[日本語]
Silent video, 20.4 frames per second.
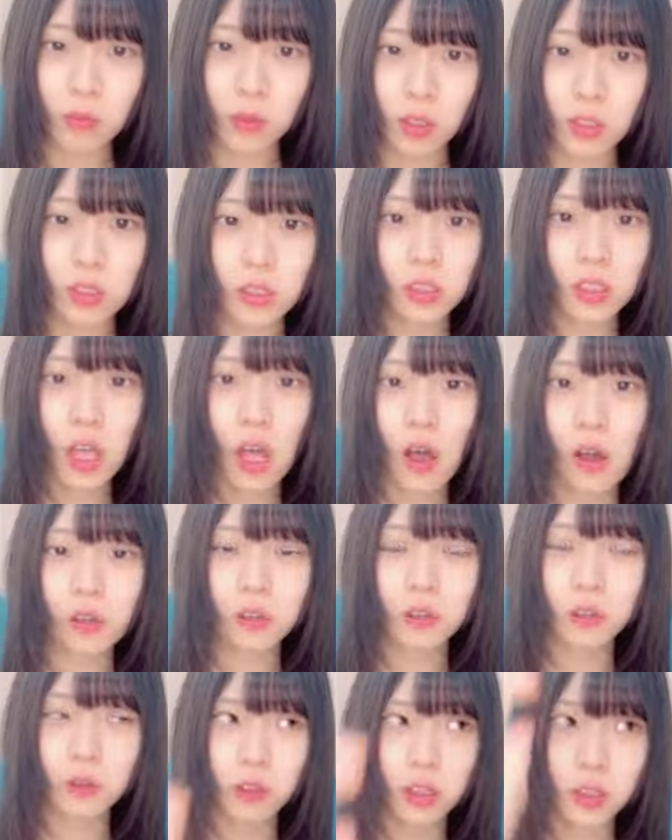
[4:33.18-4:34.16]
私さ
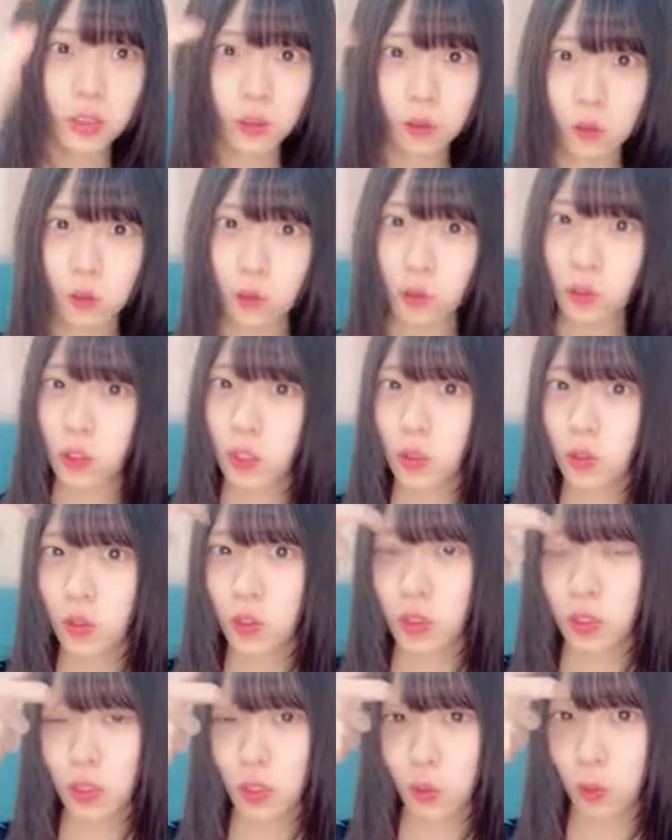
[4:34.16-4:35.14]
フェスの公式
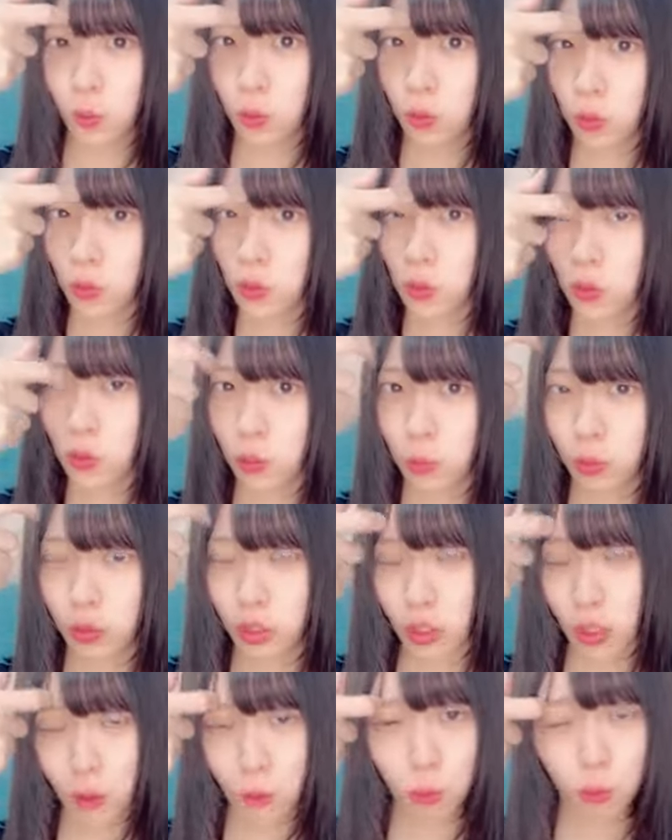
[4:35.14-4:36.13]
ツイッターをフォローしようと思っ
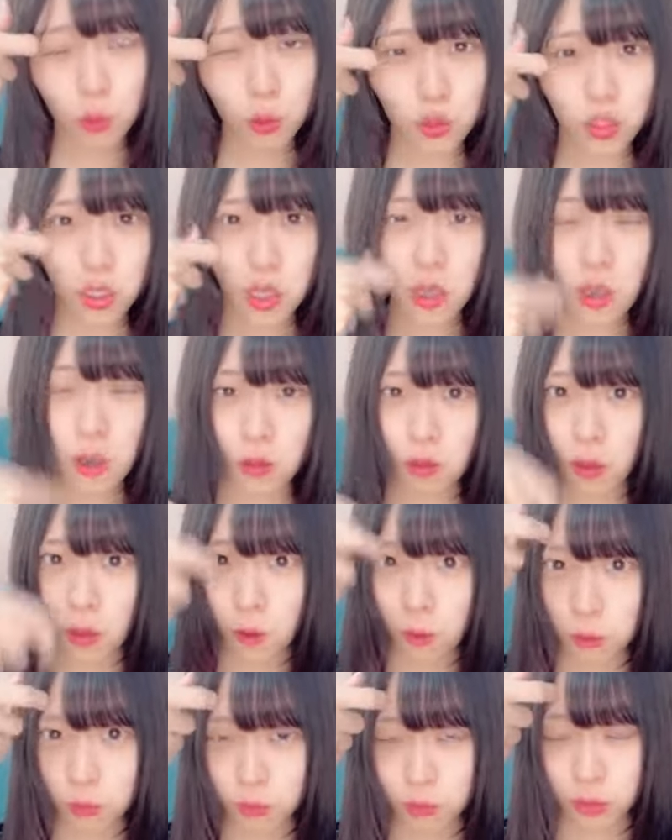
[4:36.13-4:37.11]
てなんかフォローしてたんだけ
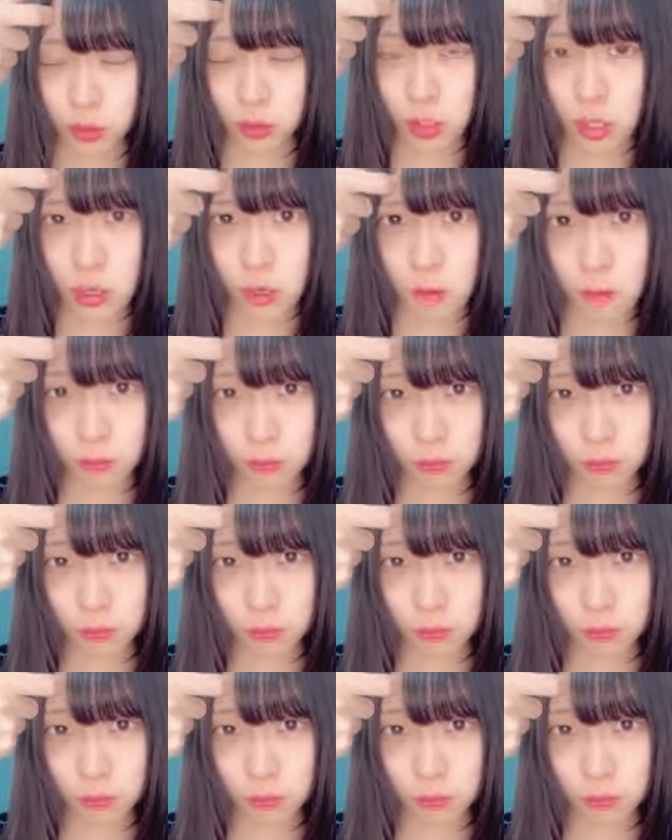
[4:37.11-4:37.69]
どすでに